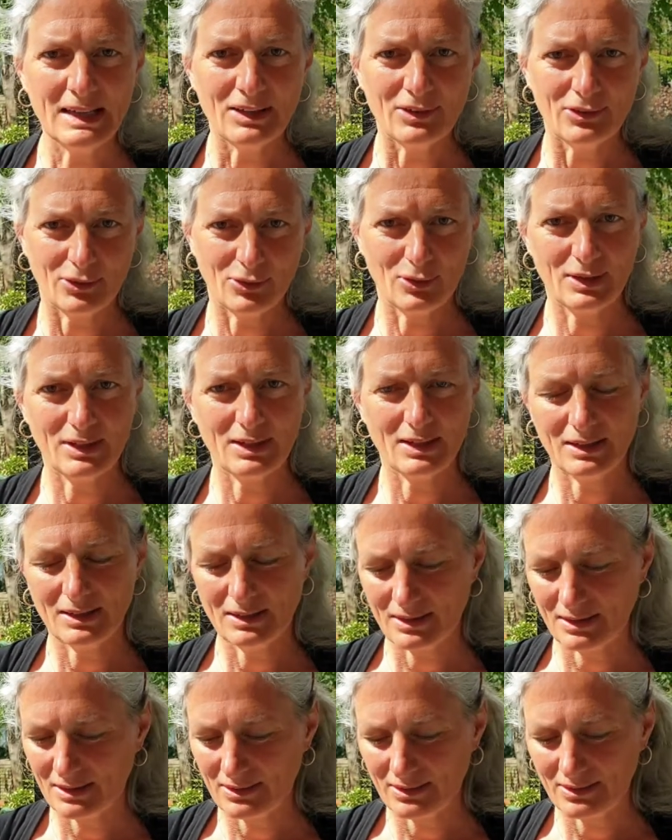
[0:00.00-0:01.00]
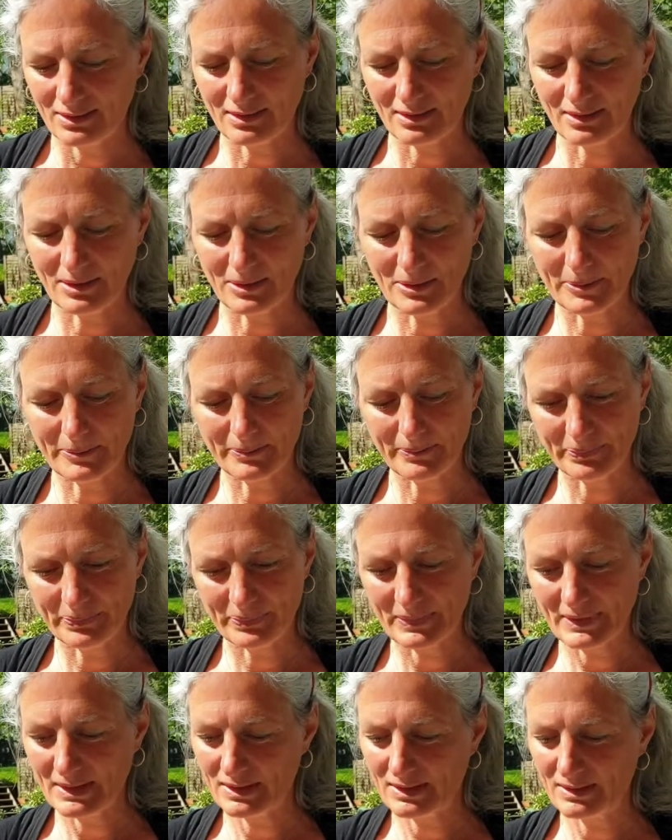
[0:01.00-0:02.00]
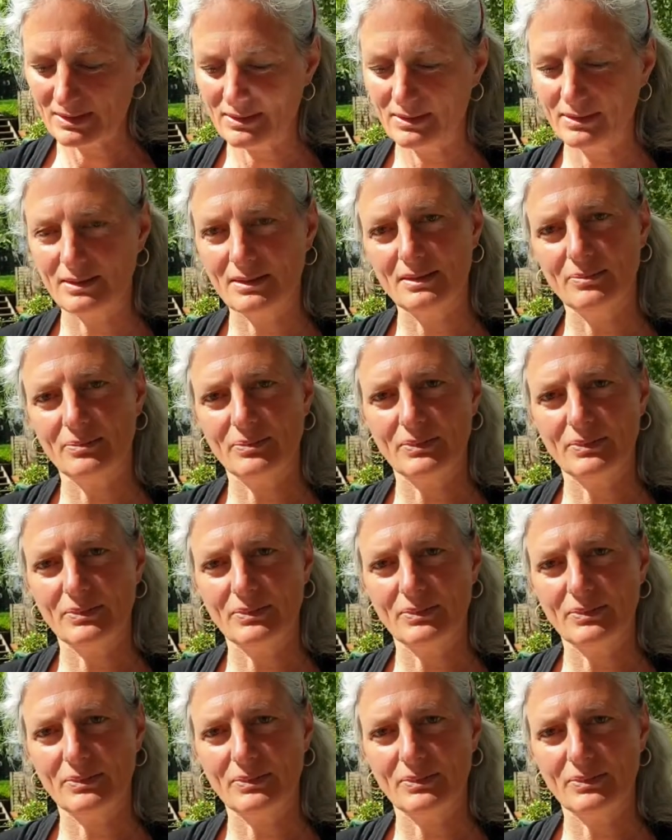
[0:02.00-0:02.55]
sondern dass, ähm, dass